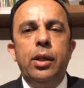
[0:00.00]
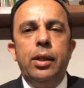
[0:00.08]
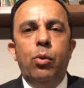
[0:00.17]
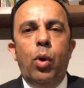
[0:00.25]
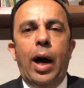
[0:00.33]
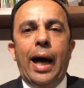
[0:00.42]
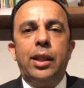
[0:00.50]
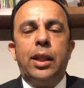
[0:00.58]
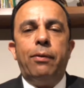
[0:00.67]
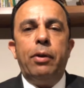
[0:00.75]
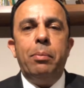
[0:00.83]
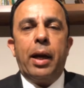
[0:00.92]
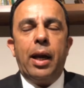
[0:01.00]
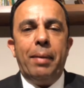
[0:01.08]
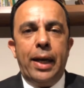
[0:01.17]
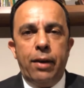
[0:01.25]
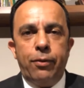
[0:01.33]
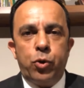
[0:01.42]
وحتى في
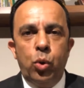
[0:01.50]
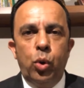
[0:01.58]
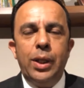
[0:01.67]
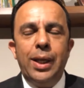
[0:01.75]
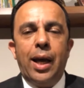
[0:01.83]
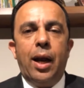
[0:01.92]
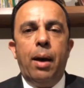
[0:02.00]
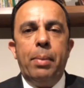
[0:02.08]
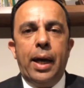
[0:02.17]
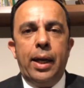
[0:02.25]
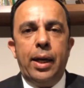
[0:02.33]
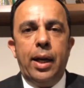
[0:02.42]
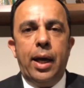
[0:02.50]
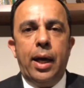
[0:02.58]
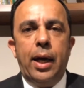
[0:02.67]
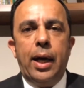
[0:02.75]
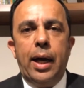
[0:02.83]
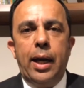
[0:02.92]
البرلمان نفسه يرى
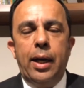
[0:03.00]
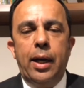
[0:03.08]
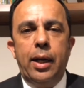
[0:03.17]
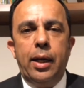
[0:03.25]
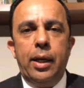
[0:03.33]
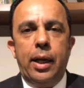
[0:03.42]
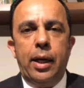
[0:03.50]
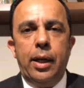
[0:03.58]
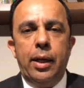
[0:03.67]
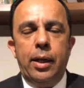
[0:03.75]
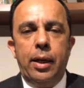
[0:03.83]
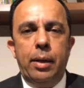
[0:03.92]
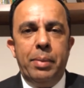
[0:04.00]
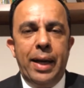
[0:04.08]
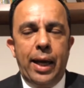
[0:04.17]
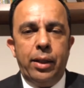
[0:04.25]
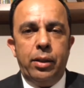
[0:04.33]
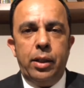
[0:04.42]
بان
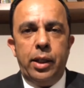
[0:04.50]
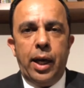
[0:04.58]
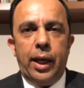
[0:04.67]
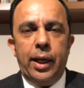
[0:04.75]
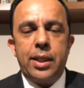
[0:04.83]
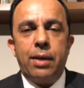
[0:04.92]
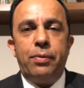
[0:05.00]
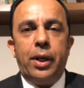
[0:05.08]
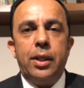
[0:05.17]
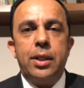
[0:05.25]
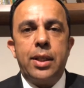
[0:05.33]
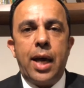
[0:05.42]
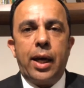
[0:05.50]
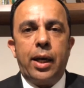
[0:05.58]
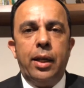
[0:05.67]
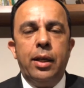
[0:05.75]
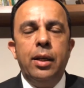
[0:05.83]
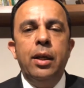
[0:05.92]
البلاد هي على صفيح
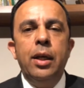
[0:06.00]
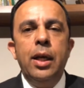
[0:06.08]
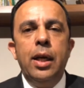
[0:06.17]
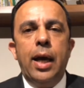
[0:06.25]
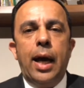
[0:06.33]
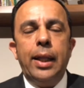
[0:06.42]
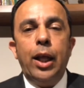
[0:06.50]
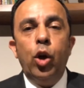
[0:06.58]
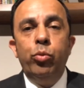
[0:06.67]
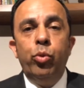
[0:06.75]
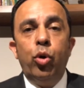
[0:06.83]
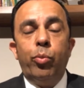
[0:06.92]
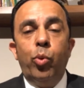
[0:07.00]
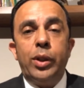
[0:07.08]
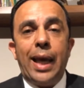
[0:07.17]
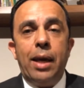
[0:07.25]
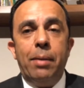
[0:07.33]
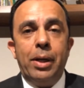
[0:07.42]
ساخن ان الامور
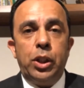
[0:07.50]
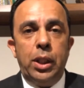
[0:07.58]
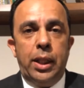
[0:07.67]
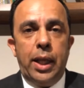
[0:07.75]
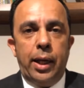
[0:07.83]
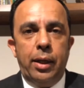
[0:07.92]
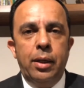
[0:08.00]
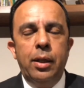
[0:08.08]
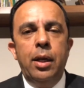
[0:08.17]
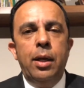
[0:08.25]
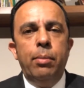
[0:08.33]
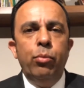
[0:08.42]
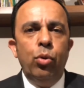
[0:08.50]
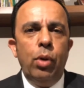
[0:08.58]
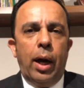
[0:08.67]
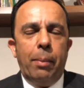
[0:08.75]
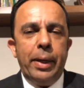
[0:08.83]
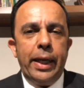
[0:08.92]
ملتهبه جدا
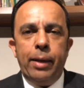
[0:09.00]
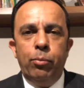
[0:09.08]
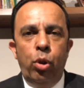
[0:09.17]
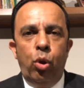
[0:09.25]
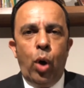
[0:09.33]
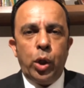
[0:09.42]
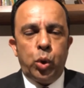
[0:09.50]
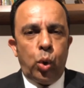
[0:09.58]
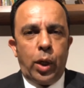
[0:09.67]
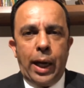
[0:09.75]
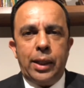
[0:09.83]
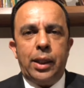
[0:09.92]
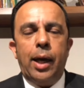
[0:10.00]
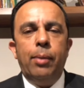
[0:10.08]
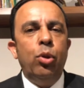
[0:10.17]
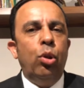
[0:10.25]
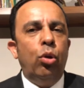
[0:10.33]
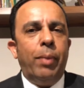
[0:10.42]
عمليا منذ اشهر حتى
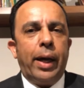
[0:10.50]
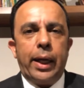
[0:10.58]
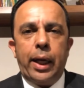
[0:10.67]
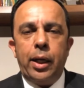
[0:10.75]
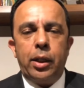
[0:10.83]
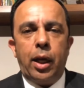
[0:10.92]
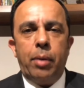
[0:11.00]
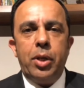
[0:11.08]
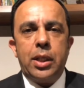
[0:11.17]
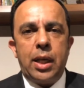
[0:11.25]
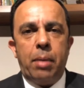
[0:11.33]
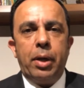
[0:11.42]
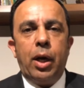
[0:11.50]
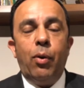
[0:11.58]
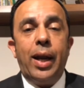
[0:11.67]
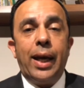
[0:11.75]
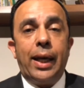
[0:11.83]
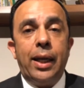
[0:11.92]
منذ المعركه الانتخابيه السابقه
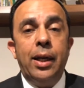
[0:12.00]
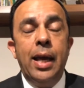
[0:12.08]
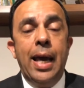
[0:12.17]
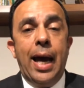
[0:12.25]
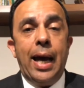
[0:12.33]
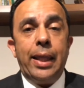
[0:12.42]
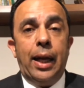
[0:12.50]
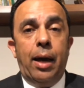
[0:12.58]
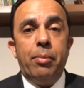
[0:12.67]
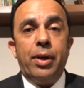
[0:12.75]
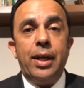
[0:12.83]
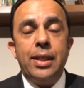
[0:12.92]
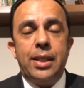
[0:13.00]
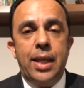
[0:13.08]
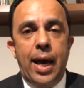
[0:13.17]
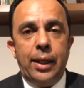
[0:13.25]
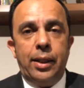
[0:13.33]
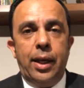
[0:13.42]
ولكن هذا الامر
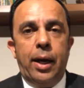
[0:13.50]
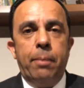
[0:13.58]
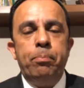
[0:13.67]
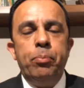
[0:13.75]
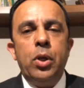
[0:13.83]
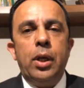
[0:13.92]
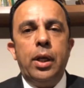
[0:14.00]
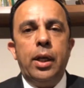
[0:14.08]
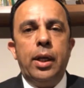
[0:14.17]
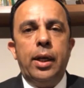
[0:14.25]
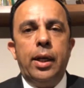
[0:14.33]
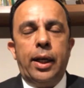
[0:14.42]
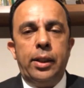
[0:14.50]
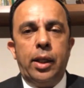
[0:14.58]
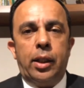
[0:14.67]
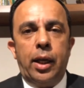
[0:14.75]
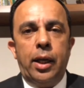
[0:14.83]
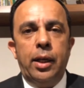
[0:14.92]
ازداد آه،
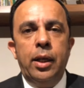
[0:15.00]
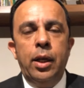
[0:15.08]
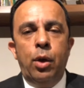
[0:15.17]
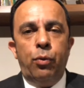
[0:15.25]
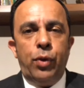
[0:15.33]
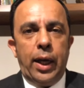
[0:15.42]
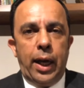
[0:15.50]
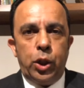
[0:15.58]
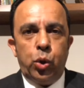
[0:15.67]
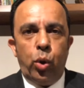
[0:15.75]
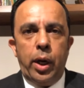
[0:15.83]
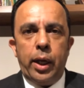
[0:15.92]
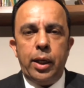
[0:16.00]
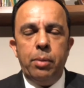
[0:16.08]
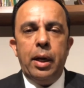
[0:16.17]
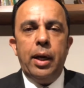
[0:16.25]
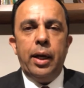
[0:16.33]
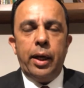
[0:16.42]
حده في الاشهر
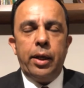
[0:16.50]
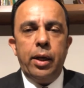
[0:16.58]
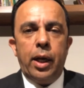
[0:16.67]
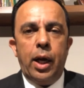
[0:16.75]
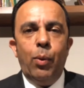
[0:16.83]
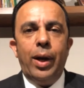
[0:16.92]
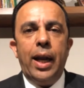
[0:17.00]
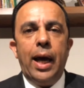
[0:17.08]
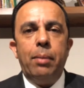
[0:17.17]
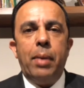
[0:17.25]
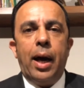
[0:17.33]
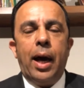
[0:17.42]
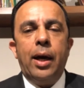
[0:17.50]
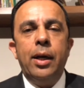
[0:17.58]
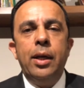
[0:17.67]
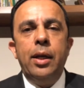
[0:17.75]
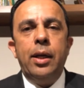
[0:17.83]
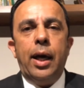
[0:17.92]
الاخيره والان مع
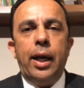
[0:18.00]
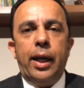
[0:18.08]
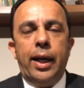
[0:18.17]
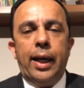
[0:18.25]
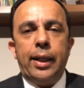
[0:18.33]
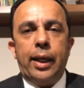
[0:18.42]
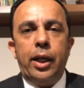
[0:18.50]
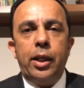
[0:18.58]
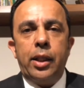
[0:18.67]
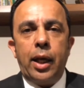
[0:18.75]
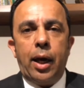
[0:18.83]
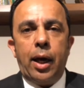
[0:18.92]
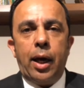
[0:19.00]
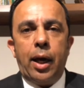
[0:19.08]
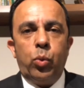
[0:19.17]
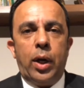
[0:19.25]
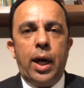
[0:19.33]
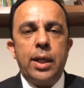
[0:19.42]
الاعلان عن
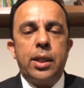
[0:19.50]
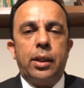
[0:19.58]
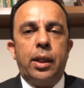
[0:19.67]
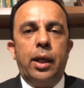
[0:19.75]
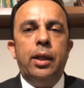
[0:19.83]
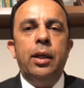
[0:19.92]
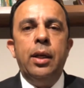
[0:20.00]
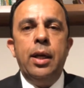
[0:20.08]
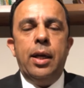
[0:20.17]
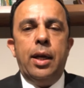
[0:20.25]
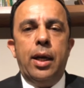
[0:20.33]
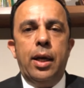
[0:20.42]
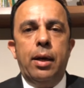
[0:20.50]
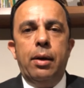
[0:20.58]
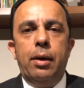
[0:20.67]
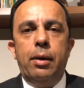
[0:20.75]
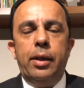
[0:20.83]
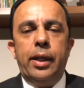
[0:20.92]
الانتخابات وخاصه آه،
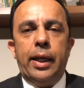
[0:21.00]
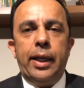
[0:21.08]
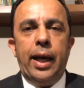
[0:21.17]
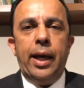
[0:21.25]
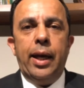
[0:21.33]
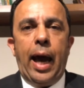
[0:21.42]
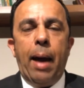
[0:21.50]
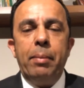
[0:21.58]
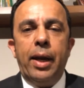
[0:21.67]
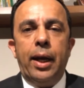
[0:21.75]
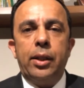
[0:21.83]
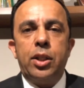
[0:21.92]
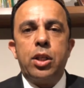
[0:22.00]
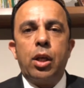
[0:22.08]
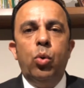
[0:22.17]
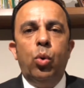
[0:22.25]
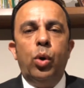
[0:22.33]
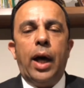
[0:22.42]
آه، يعني الحمله التي
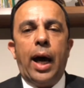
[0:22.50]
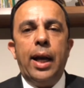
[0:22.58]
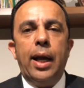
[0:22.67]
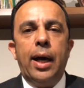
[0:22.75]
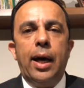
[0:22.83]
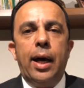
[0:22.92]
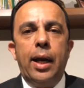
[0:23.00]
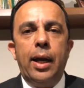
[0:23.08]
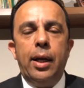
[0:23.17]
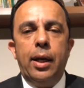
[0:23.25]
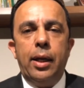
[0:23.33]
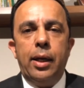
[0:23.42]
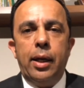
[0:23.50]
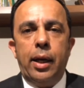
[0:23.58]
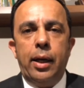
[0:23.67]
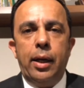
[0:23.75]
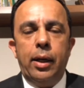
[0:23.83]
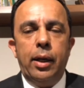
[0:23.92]
ستكون على
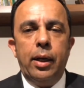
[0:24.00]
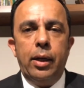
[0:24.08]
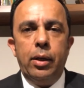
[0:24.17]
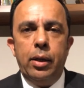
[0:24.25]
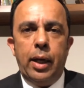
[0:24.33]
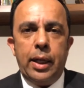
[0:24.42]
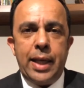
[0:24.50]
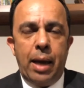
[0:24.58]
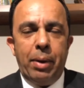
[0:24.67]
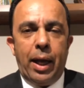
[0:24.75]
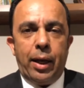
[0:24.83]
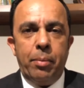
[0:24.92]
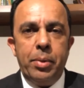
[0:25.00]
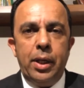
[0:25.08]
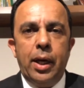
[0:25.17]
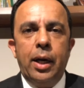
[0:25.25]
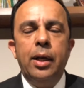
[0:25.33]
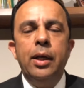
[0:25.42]
الاحزاب العربيه